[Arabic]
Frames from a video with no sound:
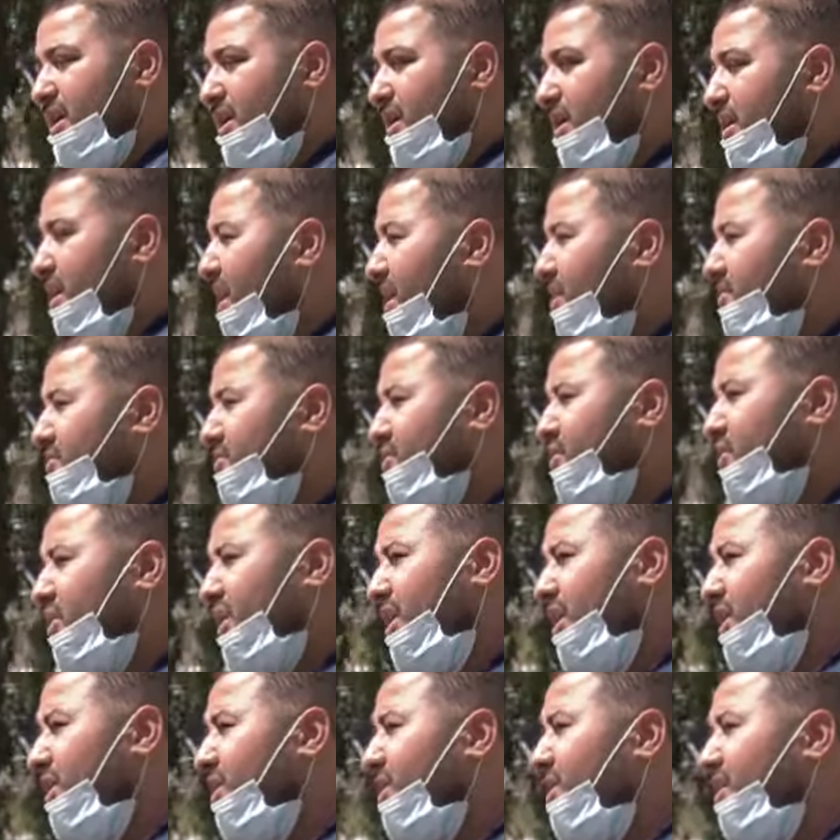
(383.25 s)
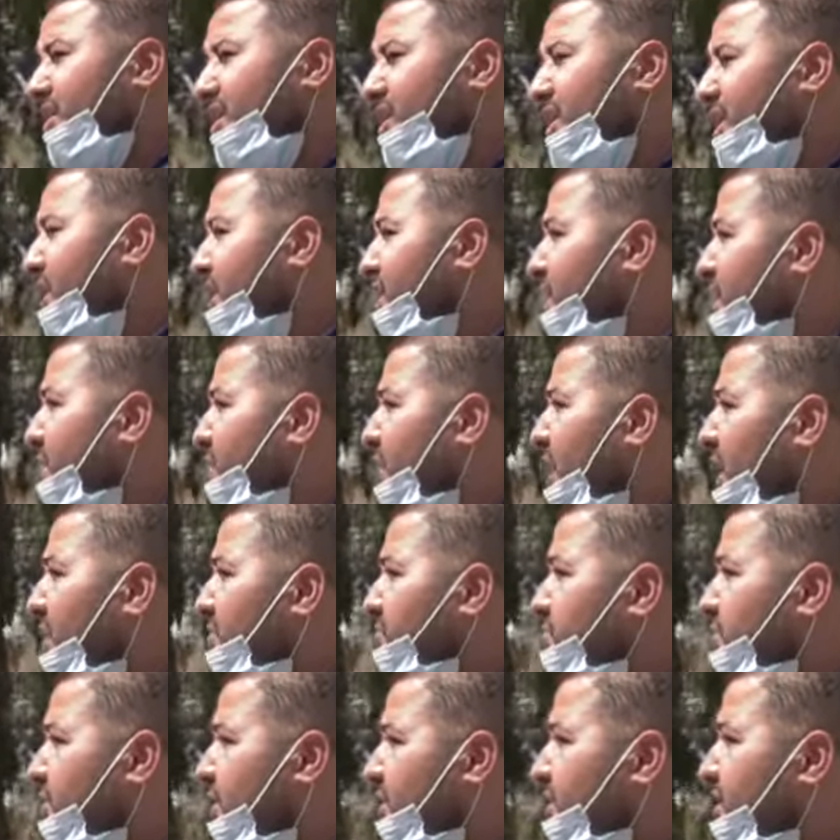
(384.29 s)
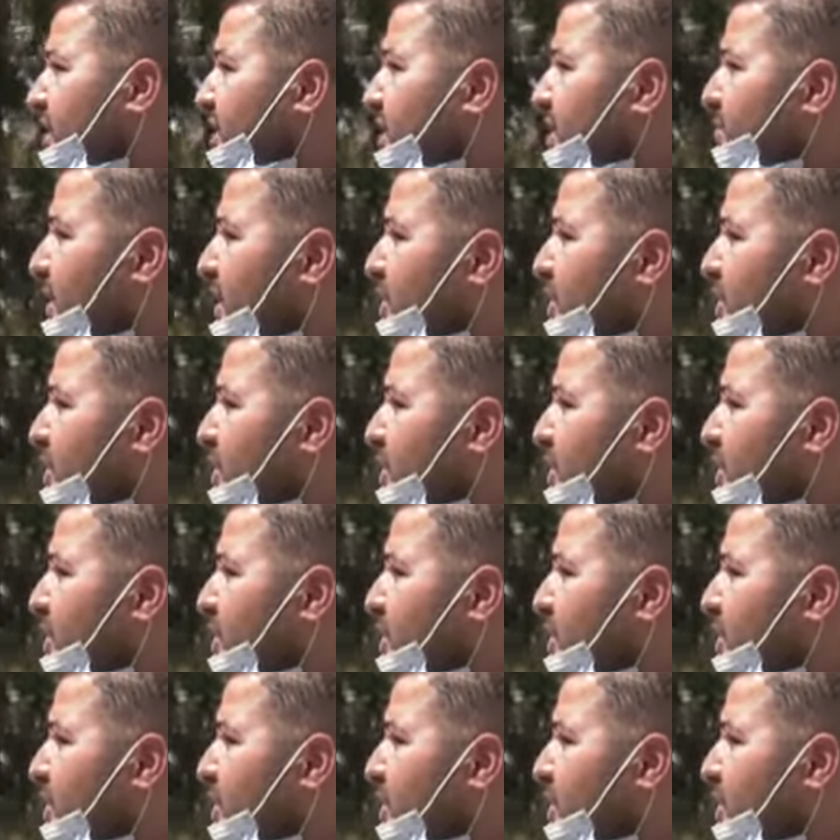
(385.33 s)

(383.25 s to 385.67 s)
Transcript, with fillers: إيه، ألف دولار لأي واحد بيعطينا